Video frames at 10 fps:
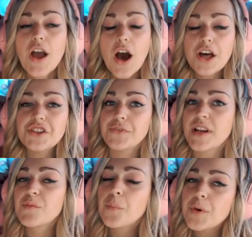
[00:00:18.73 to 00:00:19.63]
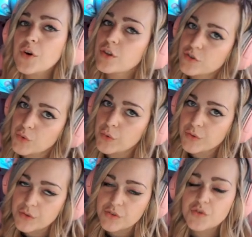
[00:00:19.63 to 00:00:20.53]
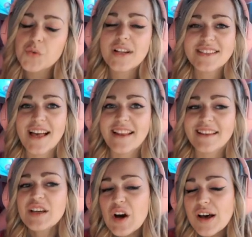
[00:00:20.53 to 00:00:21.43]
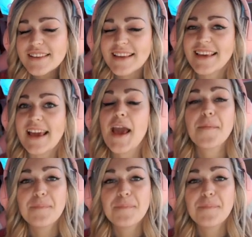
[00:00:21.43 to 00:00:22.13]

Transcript: Oggi faremo un piccolo excursus su una serie di cose che è